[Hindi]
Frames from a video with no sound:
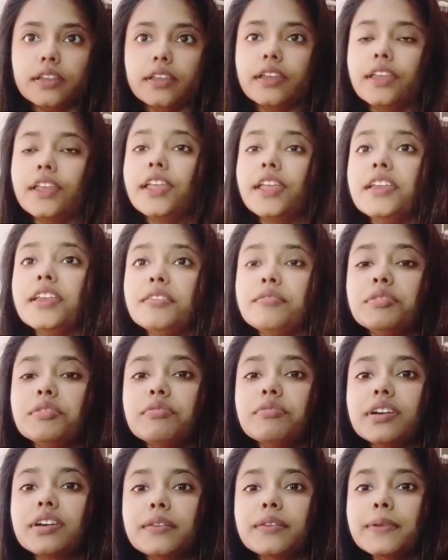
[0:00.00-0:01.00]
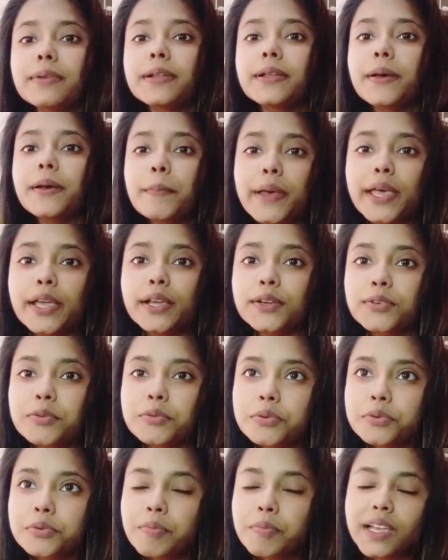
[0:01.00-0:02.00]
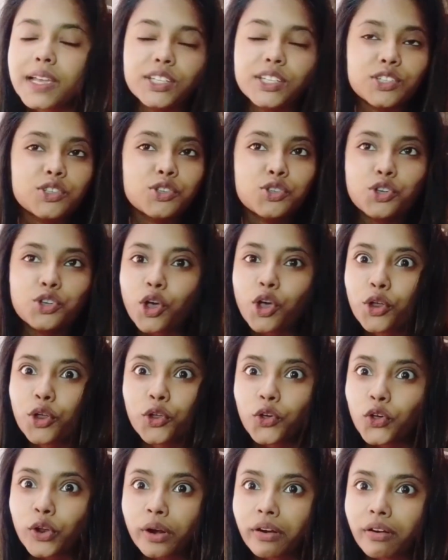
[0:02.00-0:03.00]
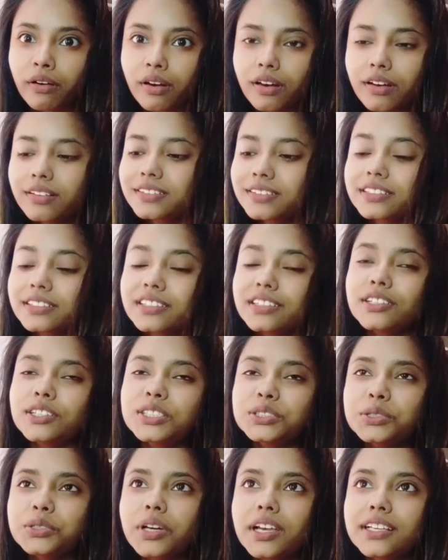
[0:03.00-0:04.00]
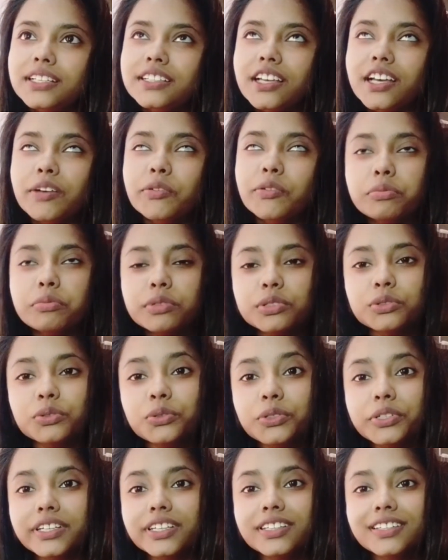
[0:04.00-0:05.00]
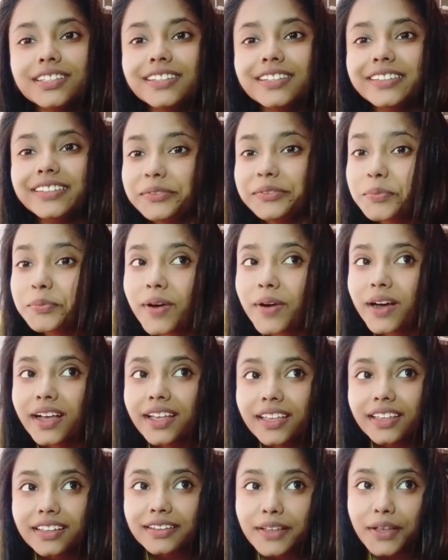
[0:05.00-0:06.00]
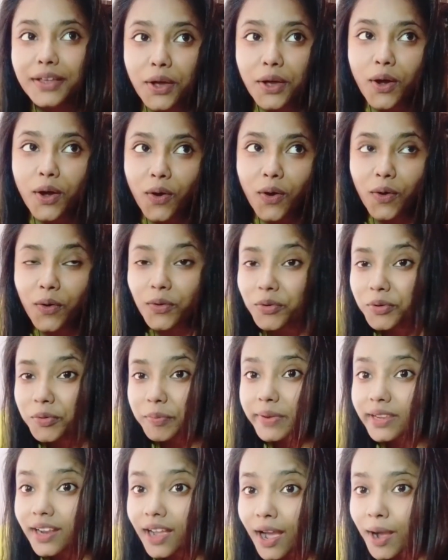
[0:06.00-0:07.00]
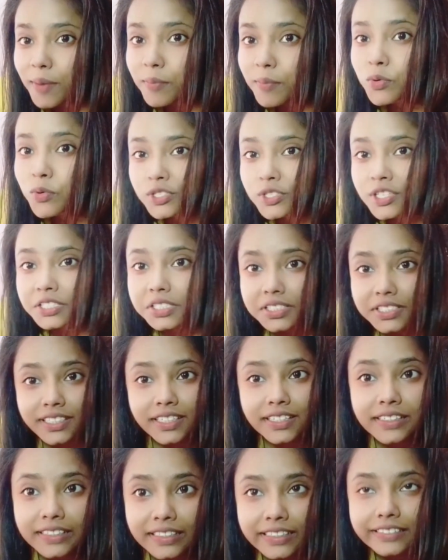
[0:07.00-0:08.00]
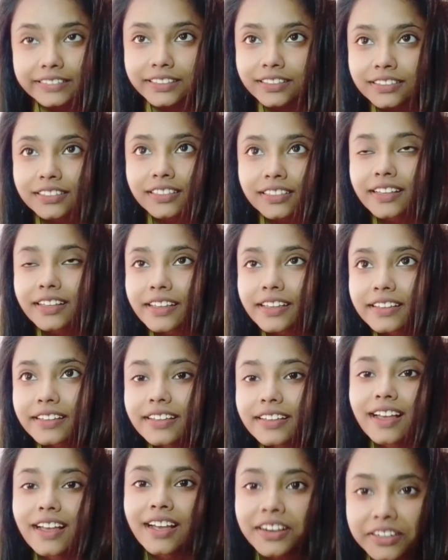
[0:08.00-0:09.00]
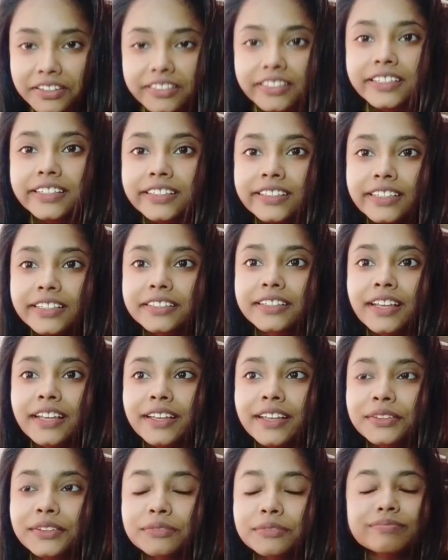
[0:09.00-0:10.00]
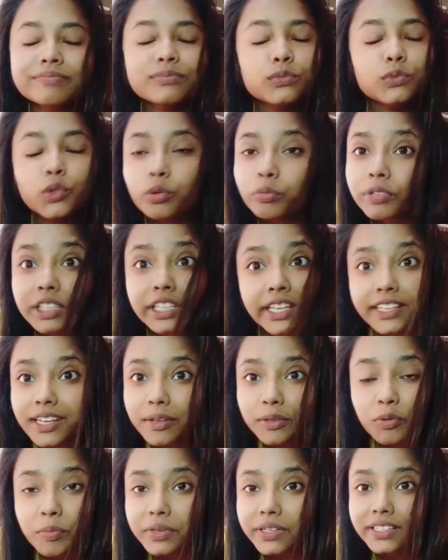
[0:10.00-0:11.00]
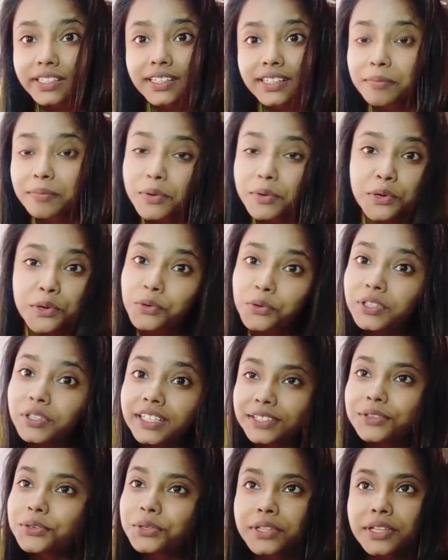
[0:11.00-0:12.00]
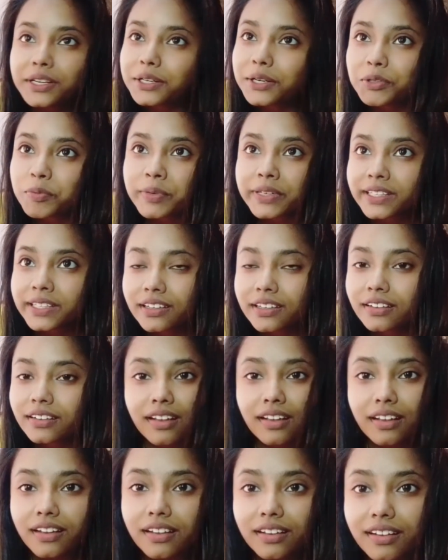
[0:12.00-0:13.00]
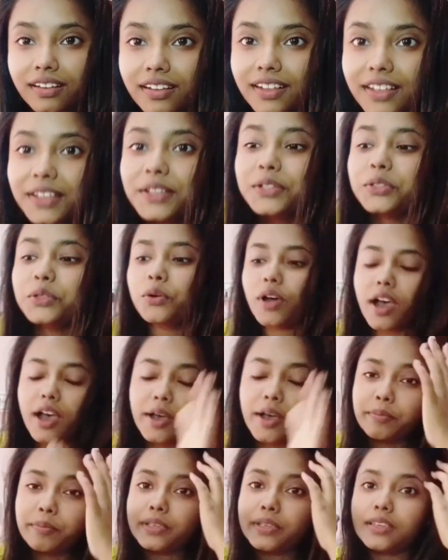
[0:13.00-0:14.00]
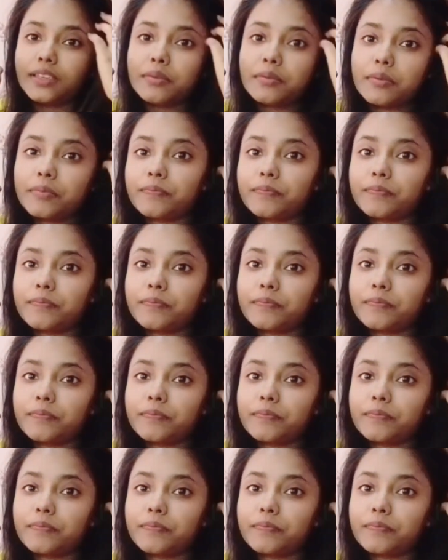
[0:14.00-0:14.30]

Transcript: है एवरी वन वेलकम बैक टू माई चैनल सो गाइज अभी मैं सो रही थी सुबह है और मेरा आबू जैसा शकल देख सकते हैं अगर नहीं देखना है तो भी देखना तो पड़ेगा वीडियो क्लिक किए हो देखना तो पड़ेगा हाँ तो अभी